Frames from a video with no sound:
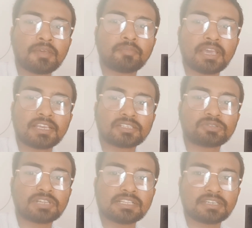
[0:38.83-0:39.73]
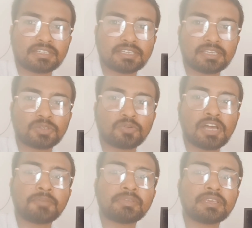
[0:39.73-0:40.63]
मायके ससुराल चली गई तो
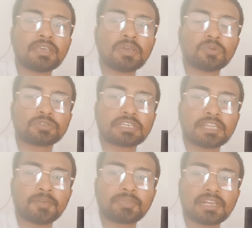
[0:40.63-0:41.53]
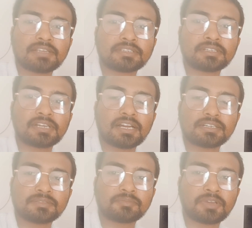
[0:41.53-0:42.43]
वहाँ भी उसके नाम पे राशन
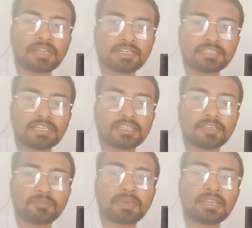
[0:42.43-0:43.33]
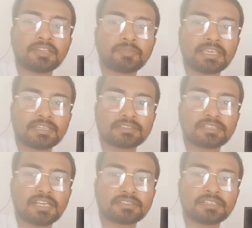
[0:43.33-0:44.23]
कार्ड बनाने के लिए पहले मायके
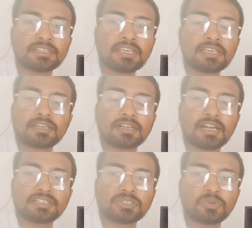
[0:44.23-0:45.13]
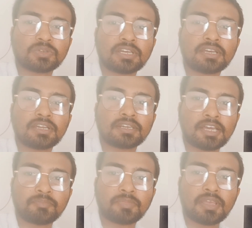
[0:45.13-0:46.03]
से राशन कार्ड से उनका
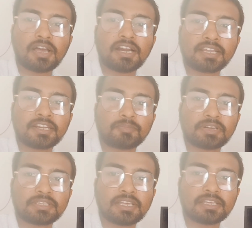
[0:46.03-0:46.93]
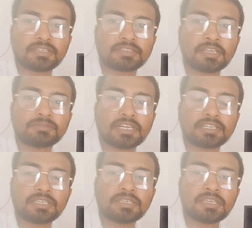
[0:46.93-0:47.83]
नाम हटाना पड़ता है तब
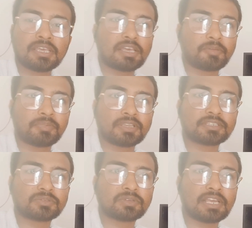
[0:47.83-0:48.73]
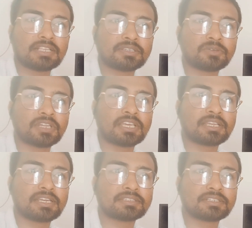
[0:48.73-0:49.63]
जाके अपना ससुराल से वो नया
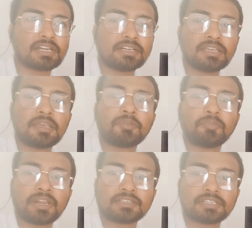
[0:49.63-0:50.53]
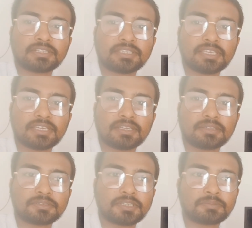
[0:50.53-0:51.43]
राशन कार्ड बना सकती है
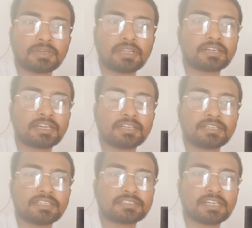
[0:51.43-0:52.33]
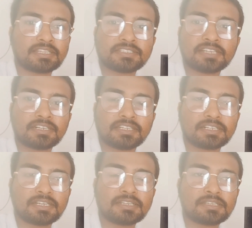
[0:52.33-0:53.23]
तो सबसे पहले हटाने का स्टेटस जानने का